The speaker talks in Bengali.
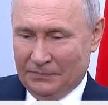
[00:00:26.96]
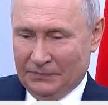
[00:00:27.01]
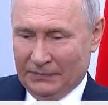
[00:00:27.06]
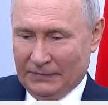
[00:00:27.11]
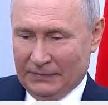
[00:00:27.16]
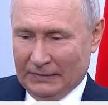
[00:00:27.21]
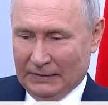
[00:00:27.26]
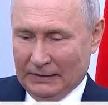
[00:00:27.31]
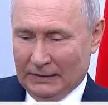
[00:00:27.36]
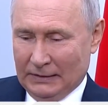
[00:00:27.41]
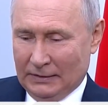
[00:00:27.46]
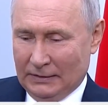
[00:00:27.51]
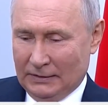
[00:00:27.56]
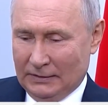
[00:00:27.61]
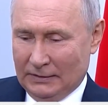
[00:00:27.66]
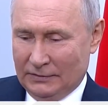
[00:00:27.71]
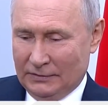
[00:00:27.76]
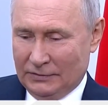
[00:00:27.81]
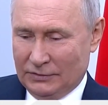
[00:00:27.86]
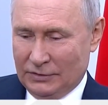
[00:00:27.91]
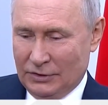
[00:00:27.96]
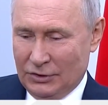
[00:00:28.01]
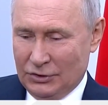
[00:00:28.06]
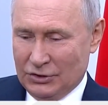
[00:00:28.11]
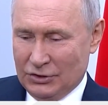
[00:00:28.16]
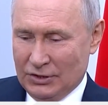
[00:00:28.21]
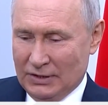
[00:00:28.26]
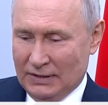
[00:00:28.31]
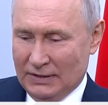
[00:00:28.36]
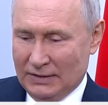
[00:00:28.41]
করা যায় তা
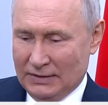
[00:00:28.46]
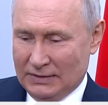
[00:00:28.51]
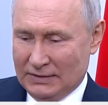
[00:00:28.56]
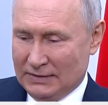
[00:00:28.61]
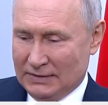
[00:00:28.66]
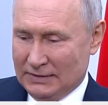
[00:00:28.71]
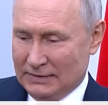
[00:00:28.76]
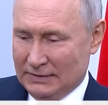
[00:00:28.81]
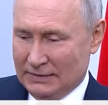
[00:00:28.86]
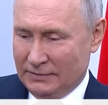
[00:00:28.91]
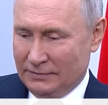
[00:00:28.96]
নিয়েই আলোচনা হয়